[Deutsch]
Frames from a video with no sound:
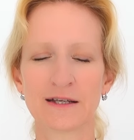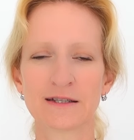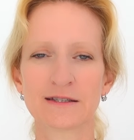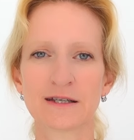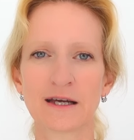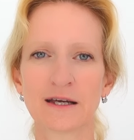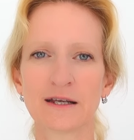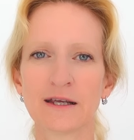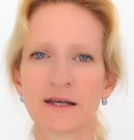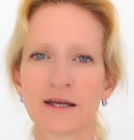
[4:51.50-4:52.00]

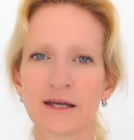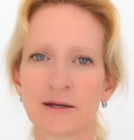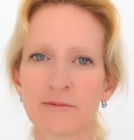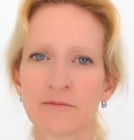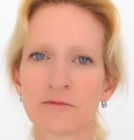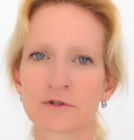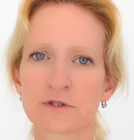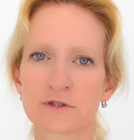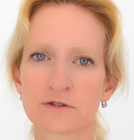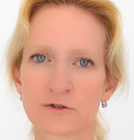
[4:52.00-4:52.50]
Deine
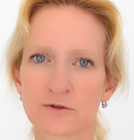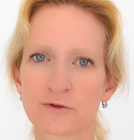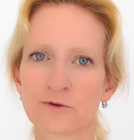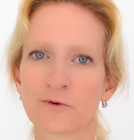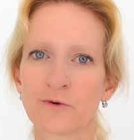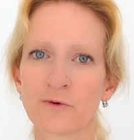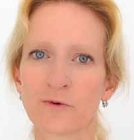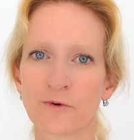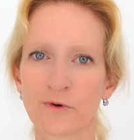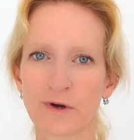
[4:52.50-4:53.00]

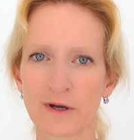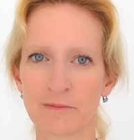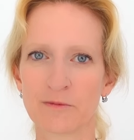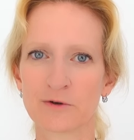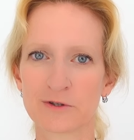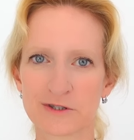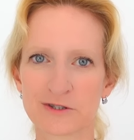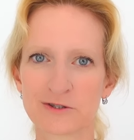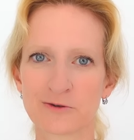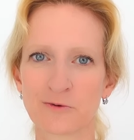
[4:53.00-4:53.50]

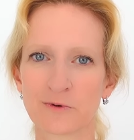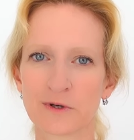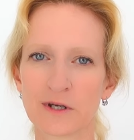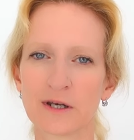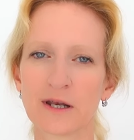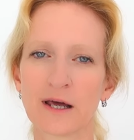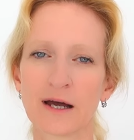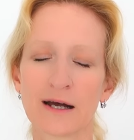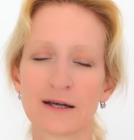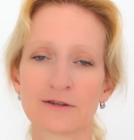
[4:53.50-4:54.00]

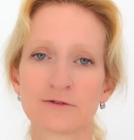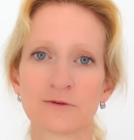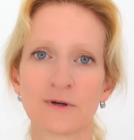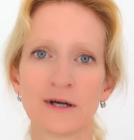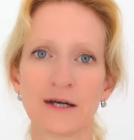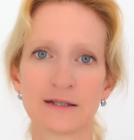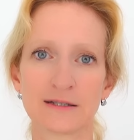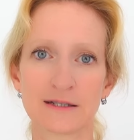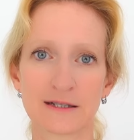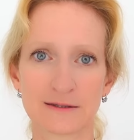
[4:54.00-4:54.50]
Emotionen, also
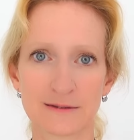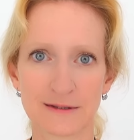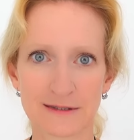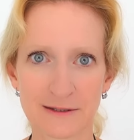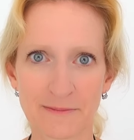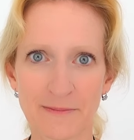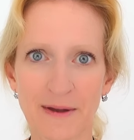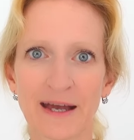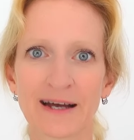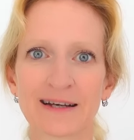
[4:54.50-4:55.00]
das, was
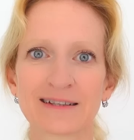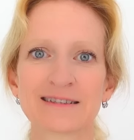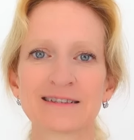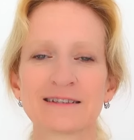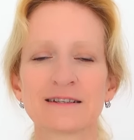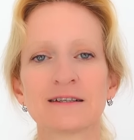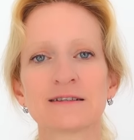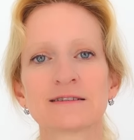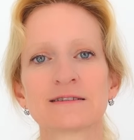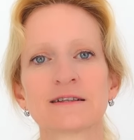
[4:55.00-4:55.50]
im Herzen
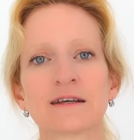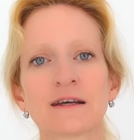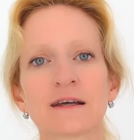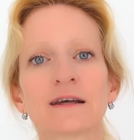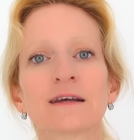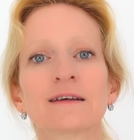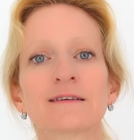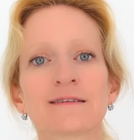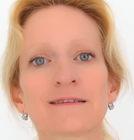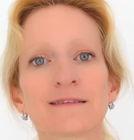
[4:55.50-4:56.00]
ist,
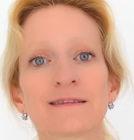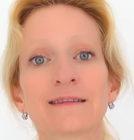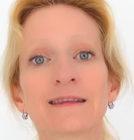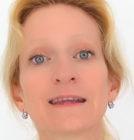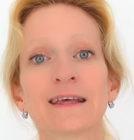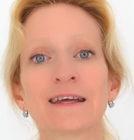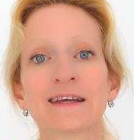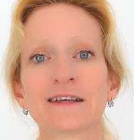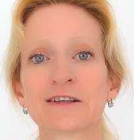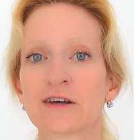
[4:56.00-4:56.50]
ist
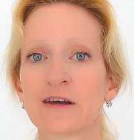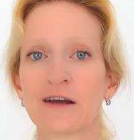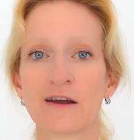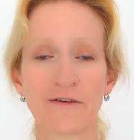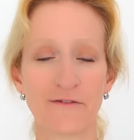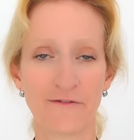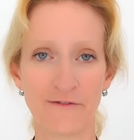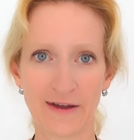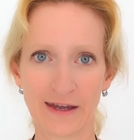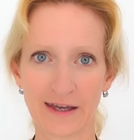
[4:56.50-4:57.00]
nicht
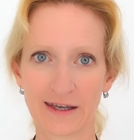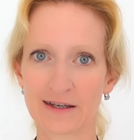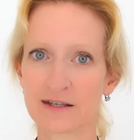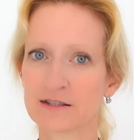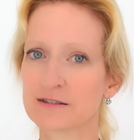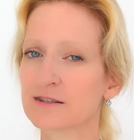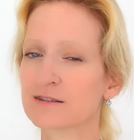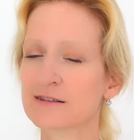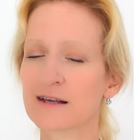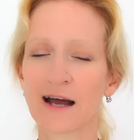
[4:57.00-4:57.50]
weg.
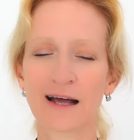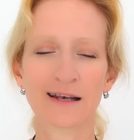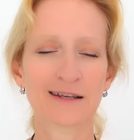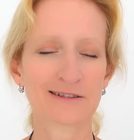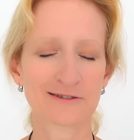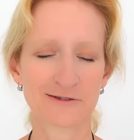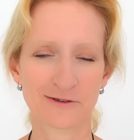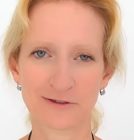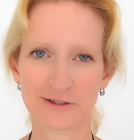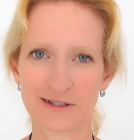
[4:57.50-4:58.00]
Es ist
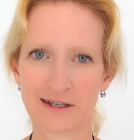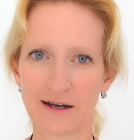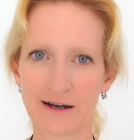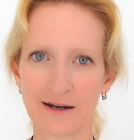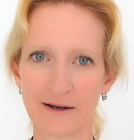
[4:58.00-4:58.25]
alles noch da.